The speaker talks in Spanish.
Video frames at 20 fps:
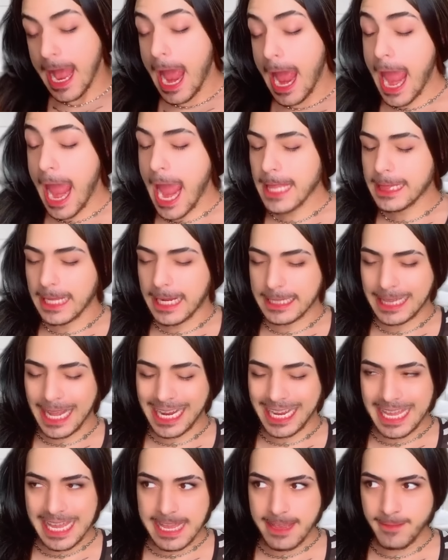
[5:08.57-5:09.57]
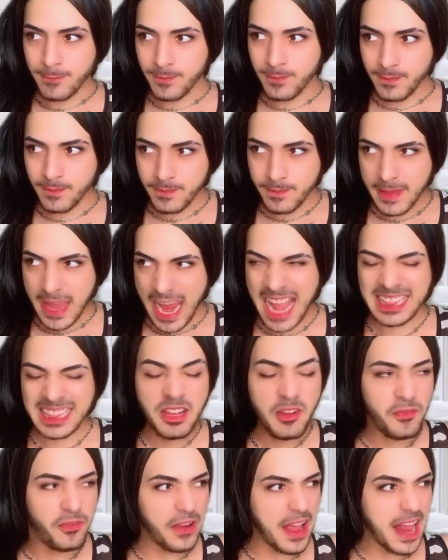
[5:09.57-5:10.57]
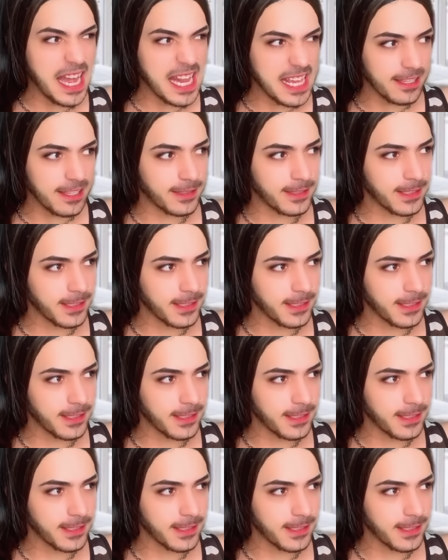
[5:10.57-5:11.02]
Este que está aquí, este infeliz,